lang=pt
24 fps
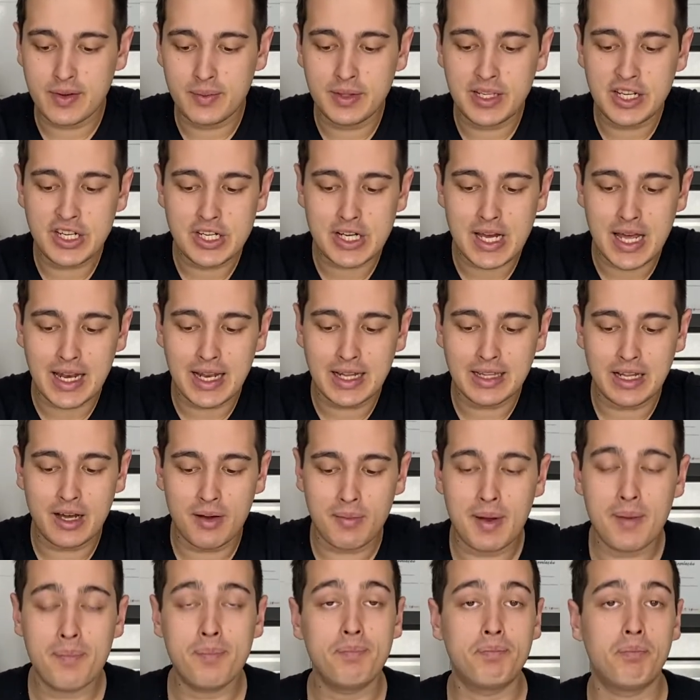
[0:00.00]
vamos deixar ela
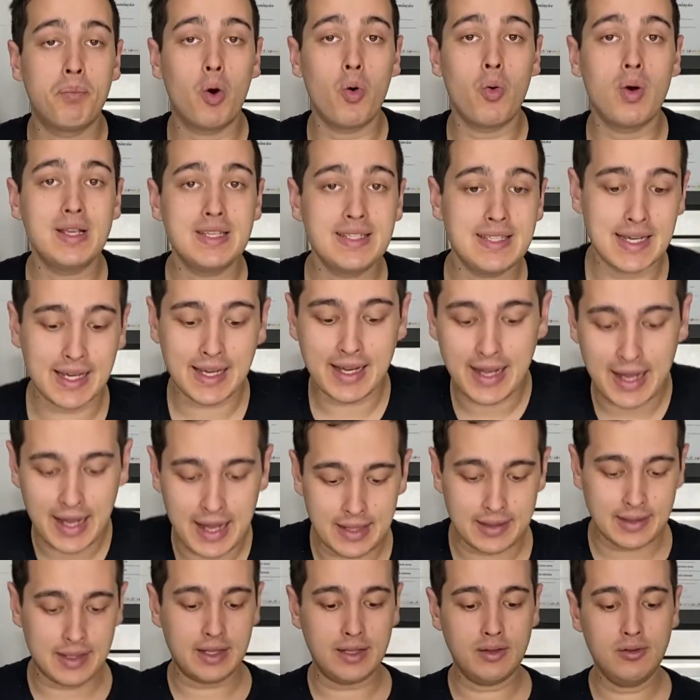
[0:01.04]
dar uma boa
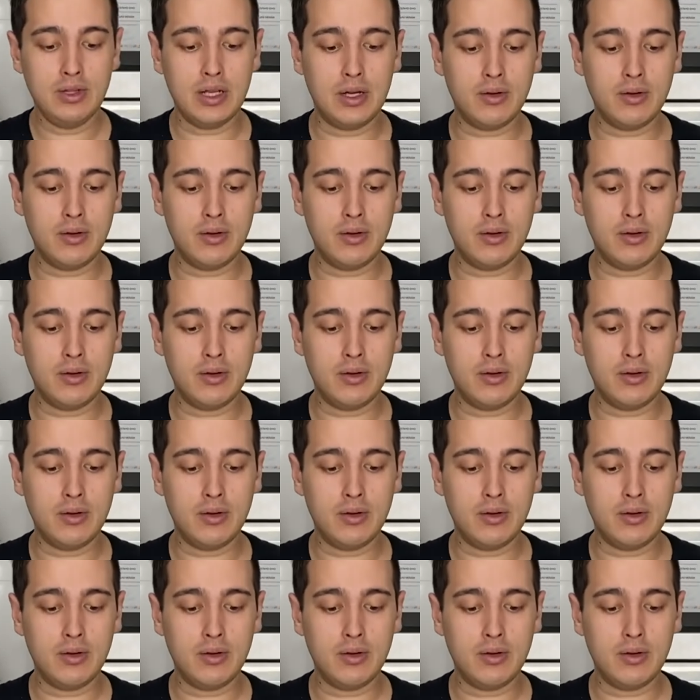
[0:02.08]
secada,